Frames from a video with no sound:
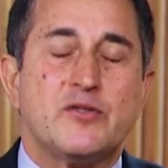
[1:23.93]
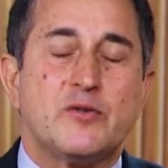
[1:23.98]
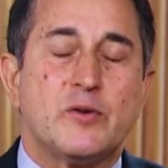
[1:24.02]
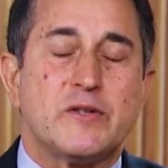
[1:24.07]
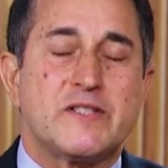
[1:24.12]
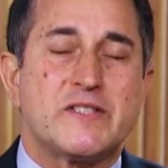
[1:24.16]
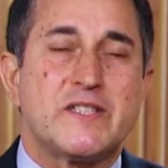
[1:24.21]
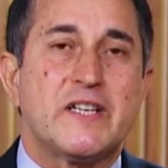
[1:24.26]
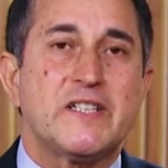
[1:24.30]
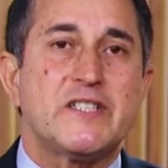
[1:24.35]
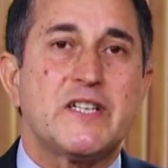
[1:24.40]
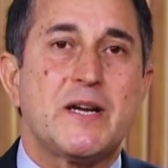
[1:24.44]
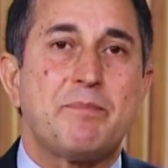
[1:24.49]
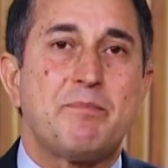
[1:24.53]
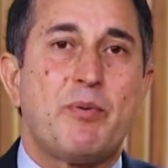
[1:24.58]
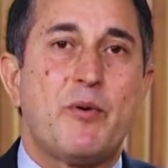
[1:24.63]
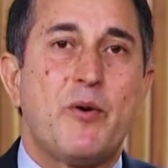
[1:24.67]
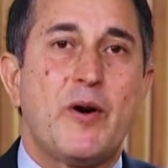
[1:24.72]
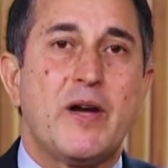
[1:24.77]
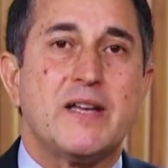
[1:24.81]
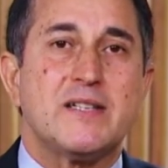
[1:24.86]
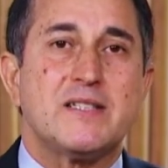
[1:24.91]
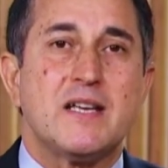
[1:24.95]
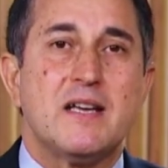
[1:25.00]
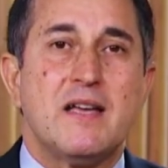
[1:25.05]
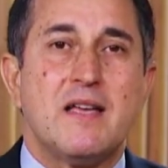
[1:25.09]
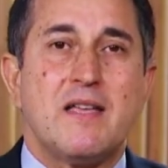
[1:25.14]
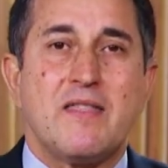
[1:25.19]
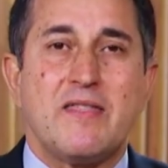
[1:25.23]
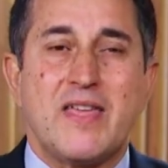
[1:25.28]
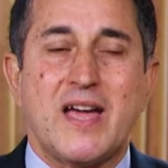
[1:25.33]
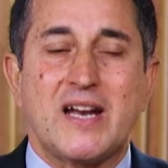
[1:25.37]

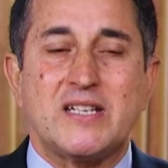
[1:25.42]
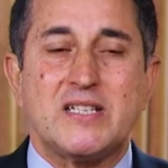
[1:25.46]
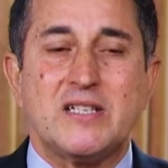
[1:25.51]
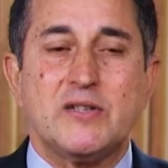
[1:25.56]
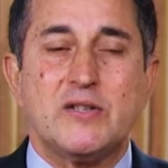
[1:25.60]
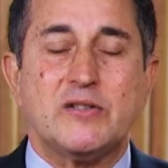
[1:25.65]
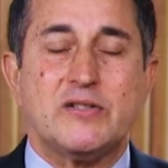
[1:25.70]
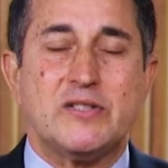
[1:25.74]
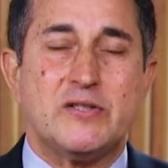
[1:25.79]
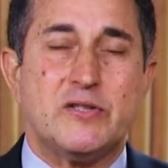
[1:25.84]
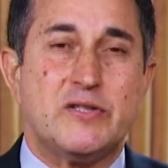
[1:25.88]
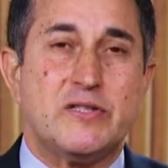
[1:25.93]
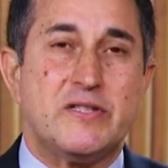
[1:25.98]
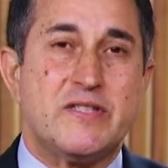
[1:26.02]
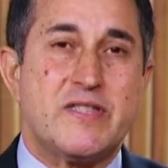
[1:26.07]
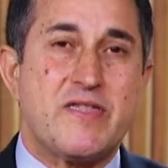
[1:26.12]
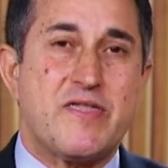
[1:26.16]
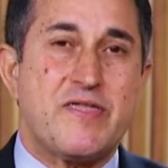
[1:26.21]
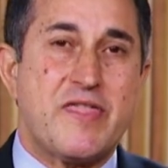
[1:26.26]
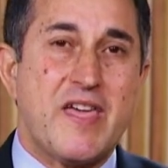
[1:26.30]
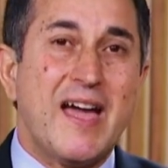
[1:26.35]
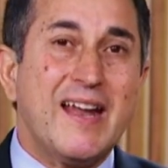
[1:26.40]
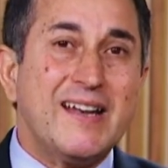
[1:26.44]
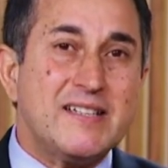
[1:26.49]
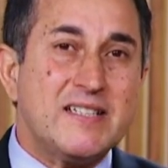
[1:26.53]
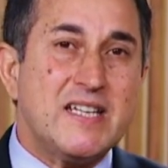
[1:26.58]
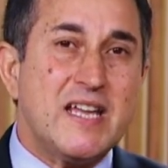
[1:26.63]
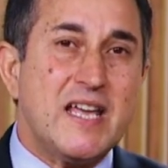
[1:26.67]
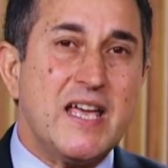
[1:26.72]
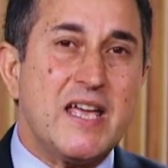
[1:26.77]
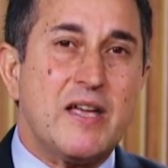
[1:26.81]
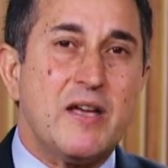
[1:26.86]
sperimentarono Gesù e sapevano
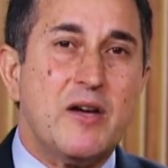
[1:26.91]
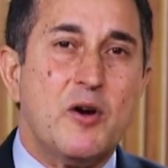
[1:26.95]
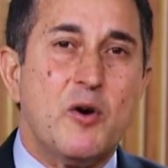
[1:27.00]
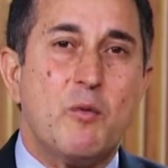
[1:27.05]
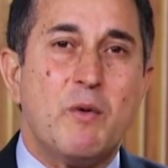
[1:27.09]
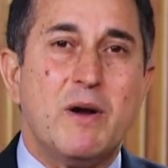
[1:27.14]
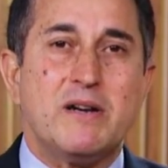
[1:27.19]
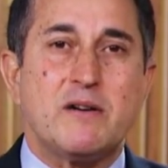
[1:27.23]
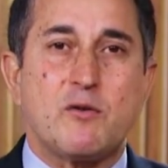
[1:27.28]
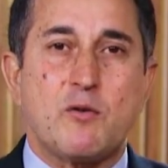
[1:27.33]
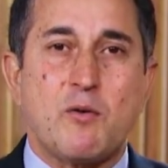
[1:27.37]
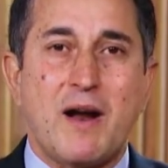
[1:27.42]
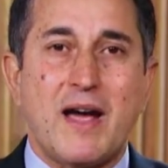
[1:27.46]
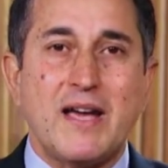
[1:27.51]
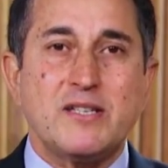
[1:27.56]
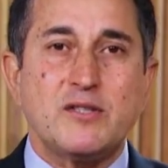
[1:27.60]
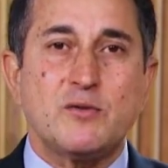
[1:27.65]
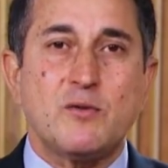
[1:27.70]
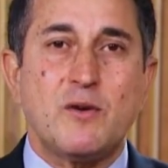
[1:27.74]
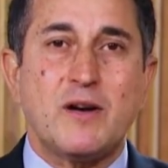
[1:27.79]
chi era Gesù,